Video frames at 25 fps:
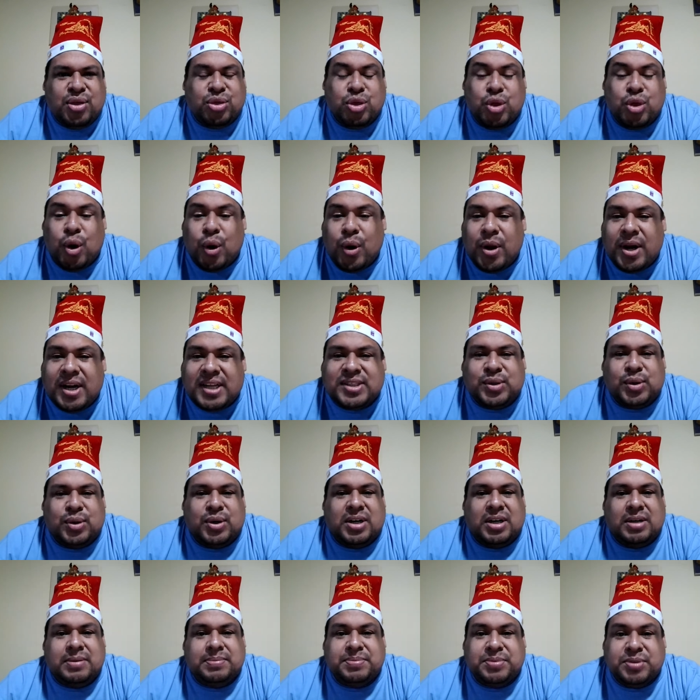Todas las
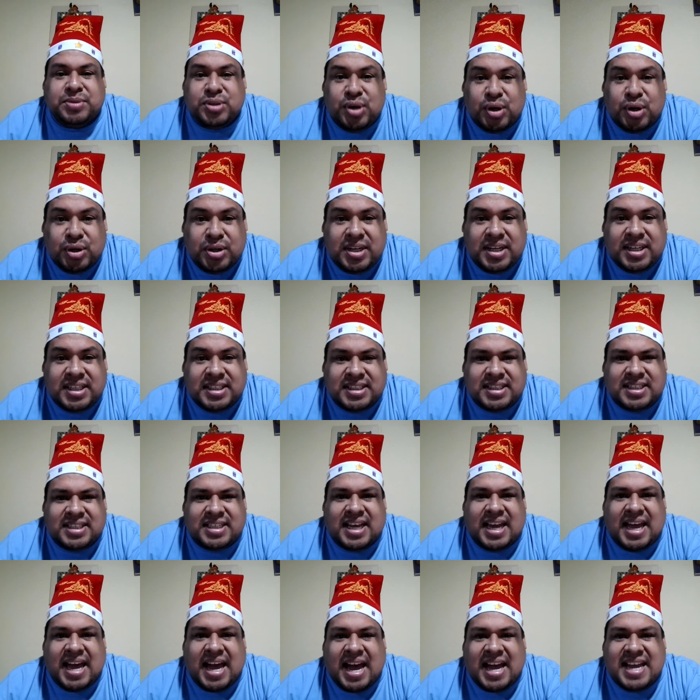suscripciones
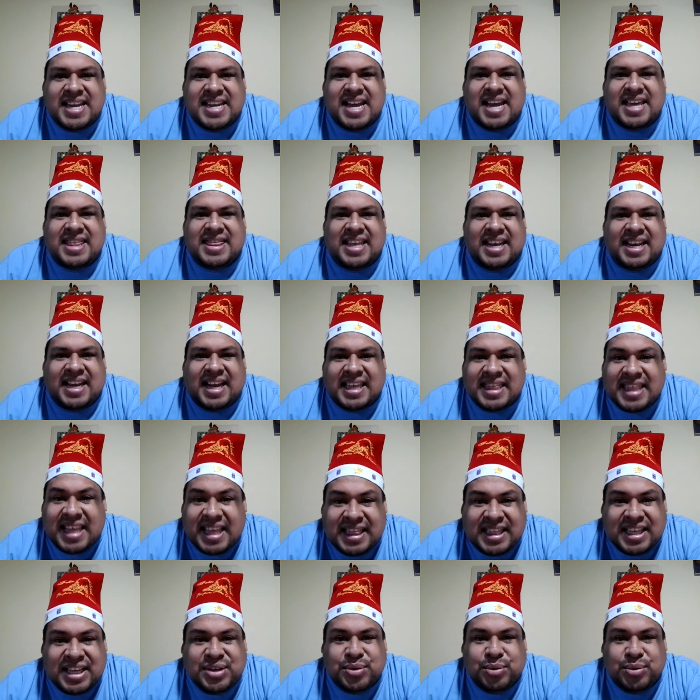que haya en el
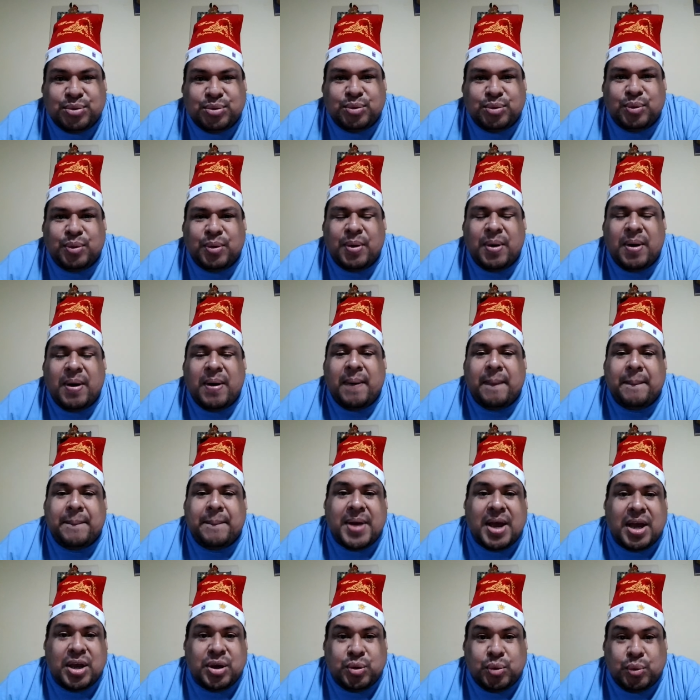canal de YouTube
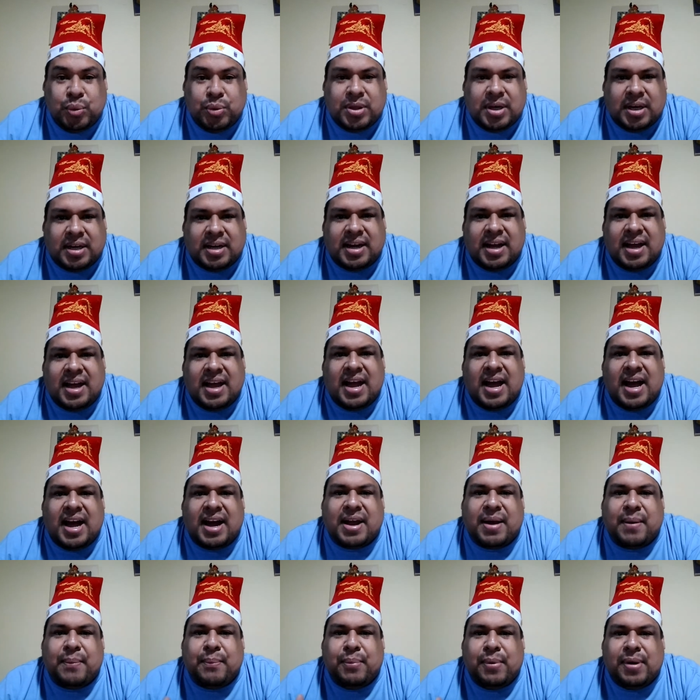me ayudan a
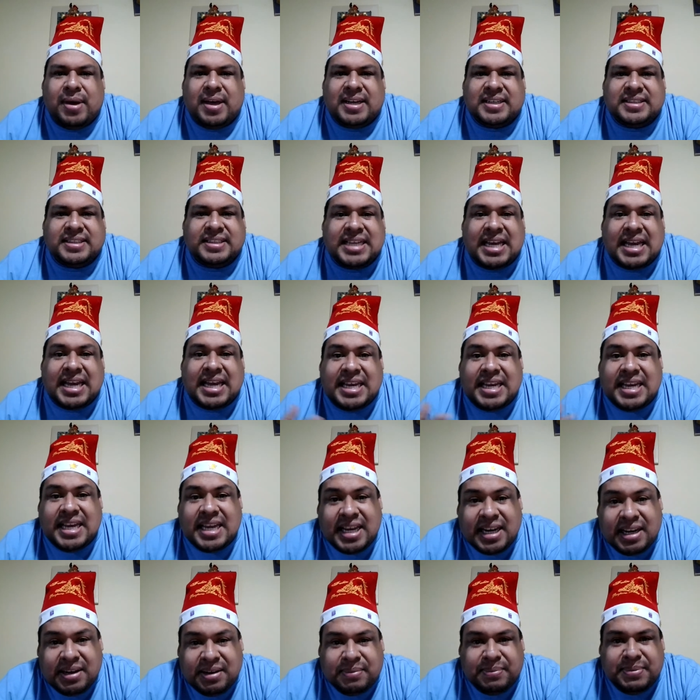que puedas
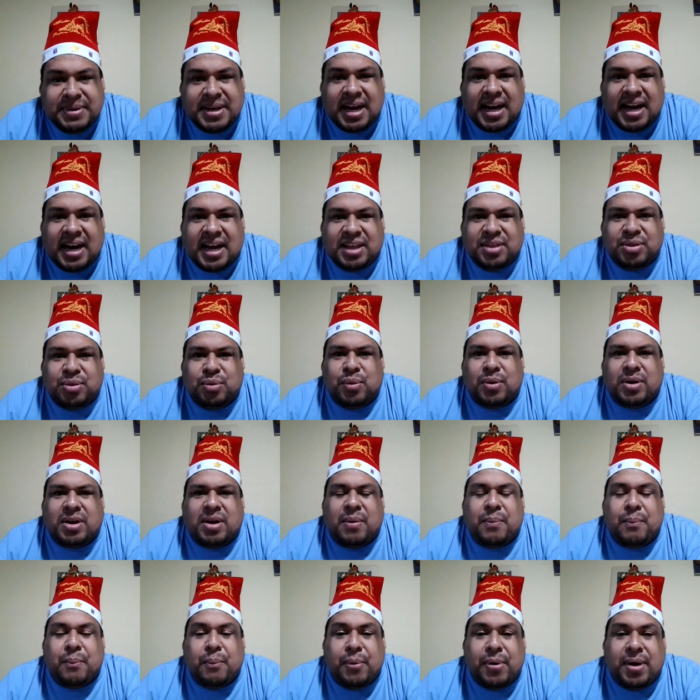seguir viajando, a
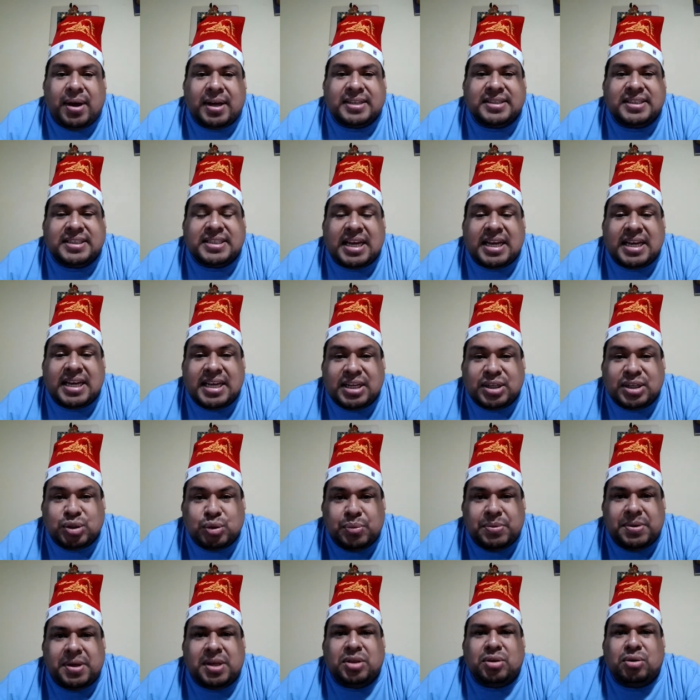que puedas seguir
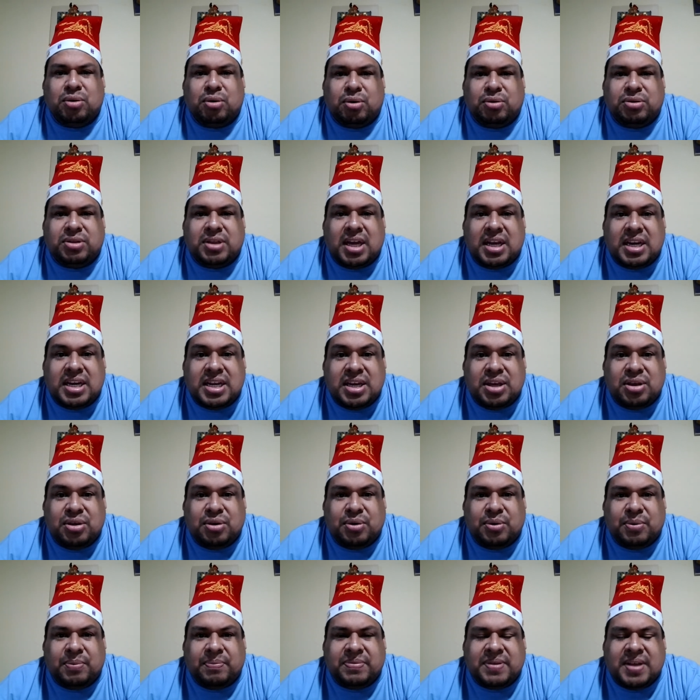subiendo
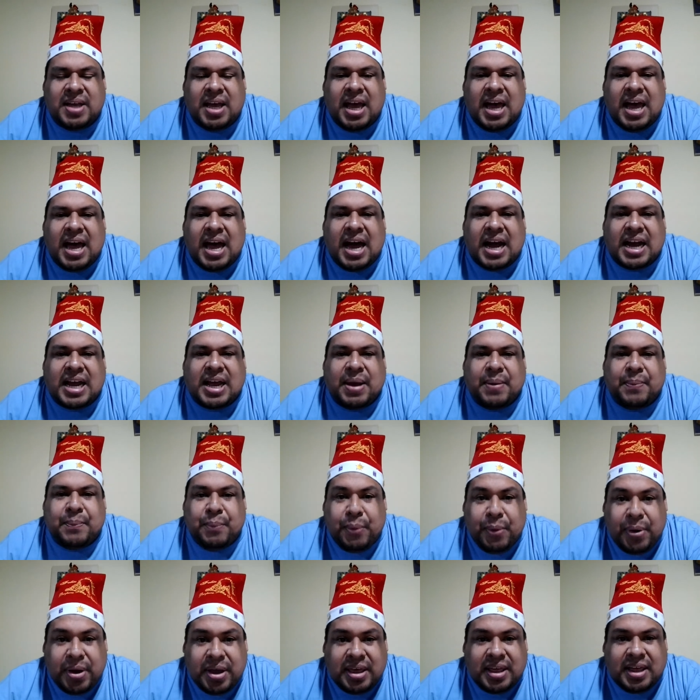contenido, a que
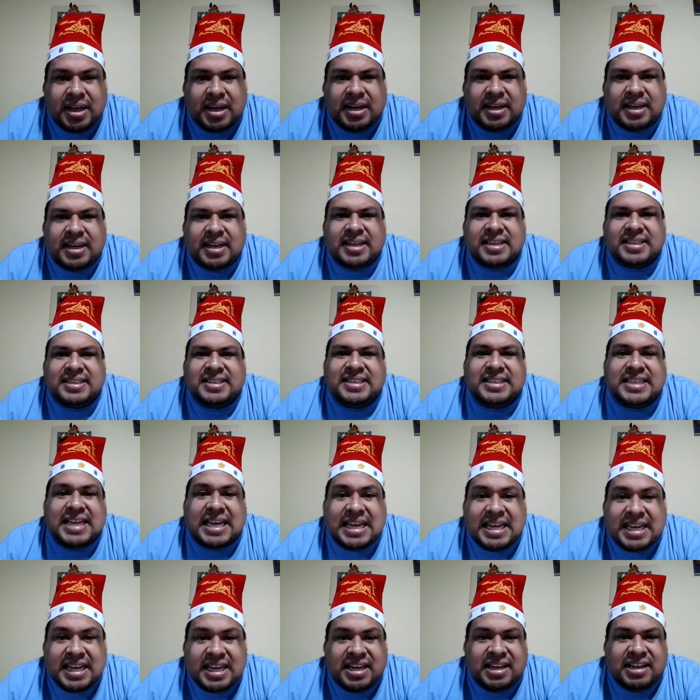pueda
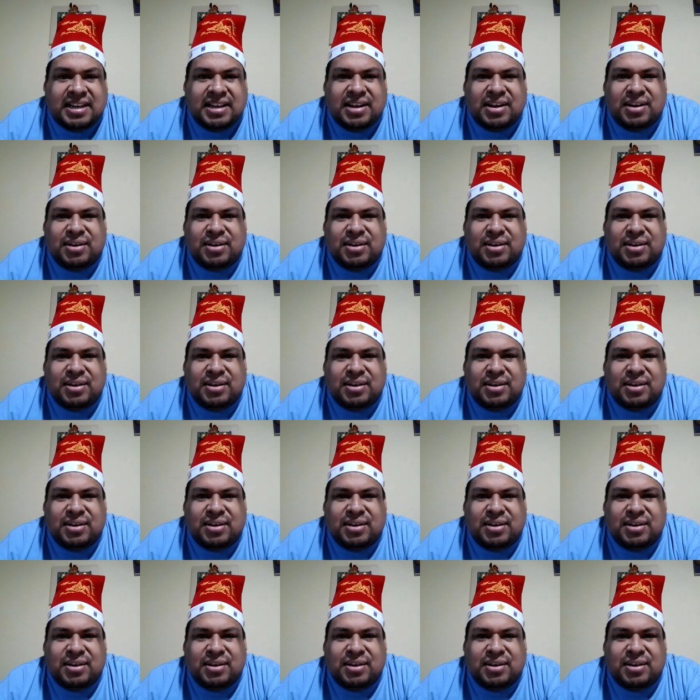seguir